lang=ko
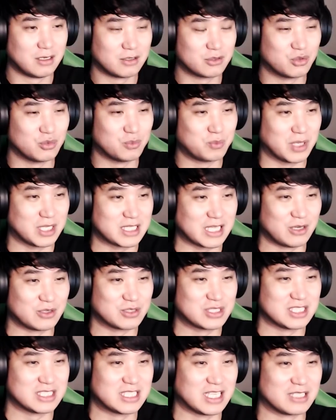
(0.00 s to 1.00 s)
눈
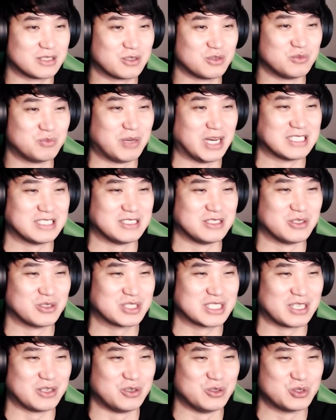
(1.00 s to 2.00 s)
뺐다고 진짜 눈 빠진
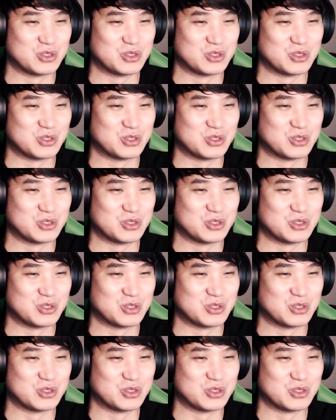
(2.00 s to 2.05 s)
녹시가 올